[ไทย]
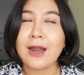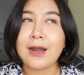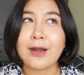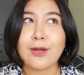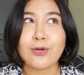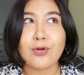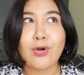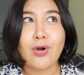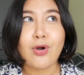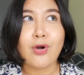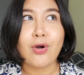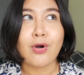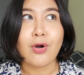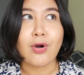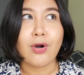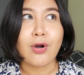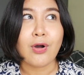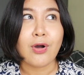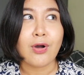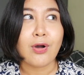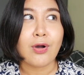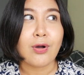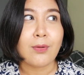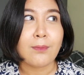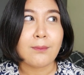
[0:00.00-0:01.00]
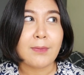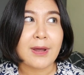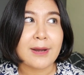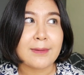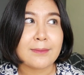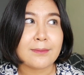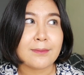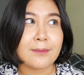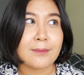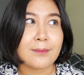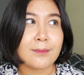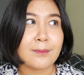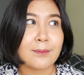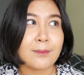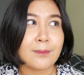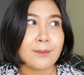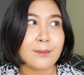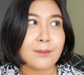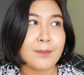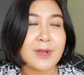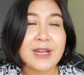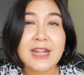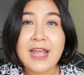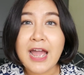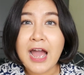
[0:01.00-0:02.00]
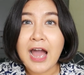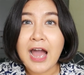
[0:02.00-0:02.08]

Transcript: แล้วก็มันไม่ได้